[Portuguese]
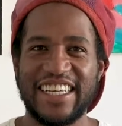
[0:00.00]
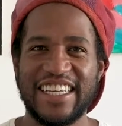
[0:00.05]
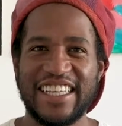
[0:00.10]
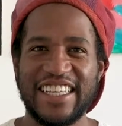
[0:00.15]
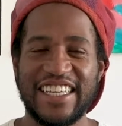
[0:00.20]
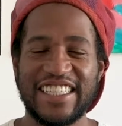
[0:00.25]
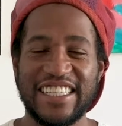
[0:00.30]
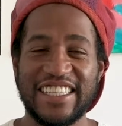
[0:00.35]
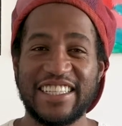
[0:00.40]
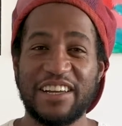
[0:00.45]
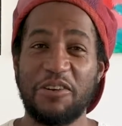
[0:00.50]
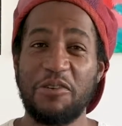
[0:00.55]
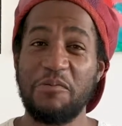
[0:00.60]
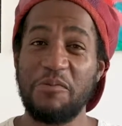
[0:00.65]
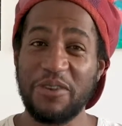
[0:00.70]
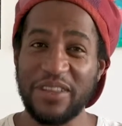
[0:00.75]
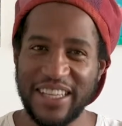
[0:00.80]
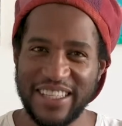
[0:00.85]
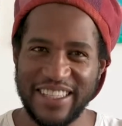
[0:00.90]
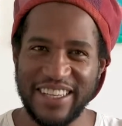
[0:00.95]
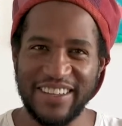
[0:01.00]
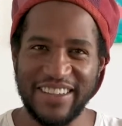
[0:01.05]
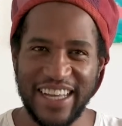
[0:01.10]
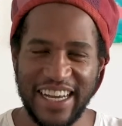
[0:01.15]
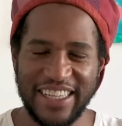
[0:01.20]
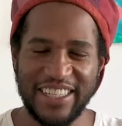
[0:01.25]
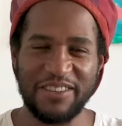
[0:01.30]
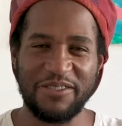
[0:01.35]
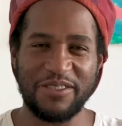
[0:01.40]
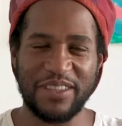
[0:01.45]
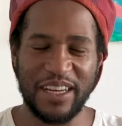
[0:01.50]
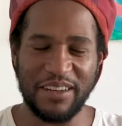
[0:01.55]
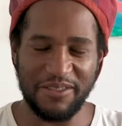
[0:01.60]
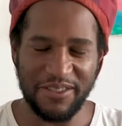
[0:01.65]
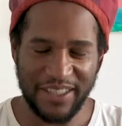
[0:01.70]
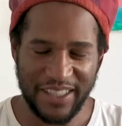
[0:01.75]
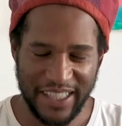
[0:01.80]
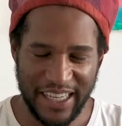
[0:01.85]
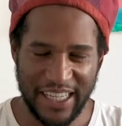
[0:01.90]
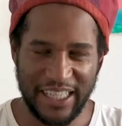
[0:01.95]
E a gente está com muita saudade de encontrar
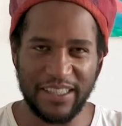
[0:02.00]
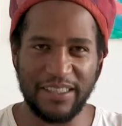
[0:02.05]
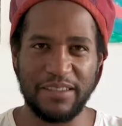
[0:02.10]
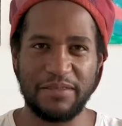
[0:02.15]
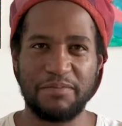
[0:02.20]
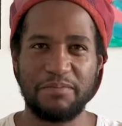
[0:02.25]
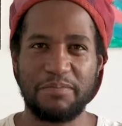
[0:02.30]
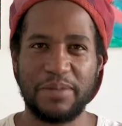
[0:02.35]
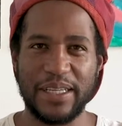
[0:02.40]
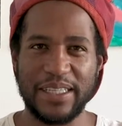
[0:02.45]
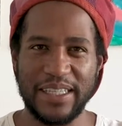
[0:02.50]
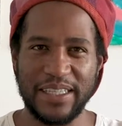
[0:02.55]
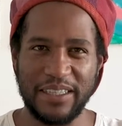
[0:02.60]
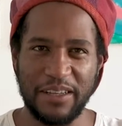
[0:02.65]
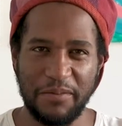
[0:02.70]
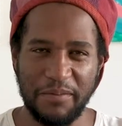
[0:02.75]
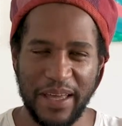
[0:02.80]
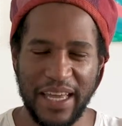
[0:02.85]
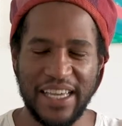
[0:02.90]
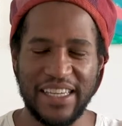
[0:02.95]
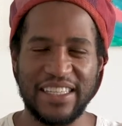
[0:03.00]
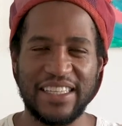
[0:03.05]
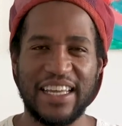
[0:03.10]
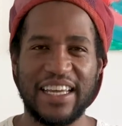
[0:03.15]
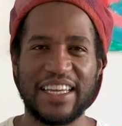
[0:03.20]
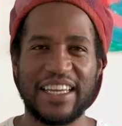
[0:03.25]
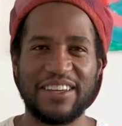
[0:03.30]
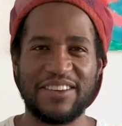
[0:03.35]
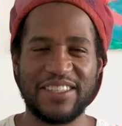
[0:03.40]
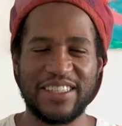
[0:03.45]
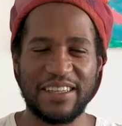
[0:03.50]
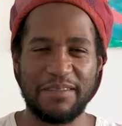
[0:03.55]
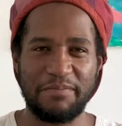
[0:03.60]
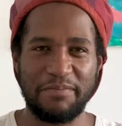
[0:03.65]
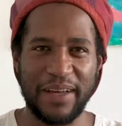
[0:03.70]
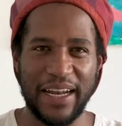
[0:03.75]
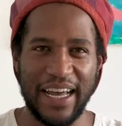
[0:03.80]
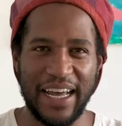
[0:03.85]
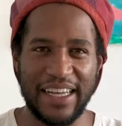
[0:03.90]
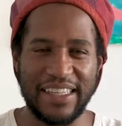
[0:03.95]
vocês presencialmente lá na nossa
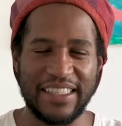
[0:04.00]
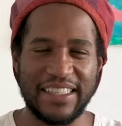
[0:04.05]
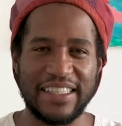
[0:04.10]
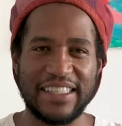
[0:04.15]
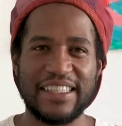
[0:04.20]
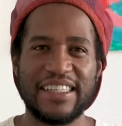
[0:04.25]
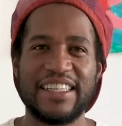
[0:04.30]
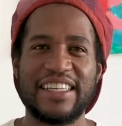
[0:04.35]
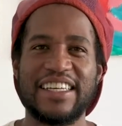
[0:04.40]
praça,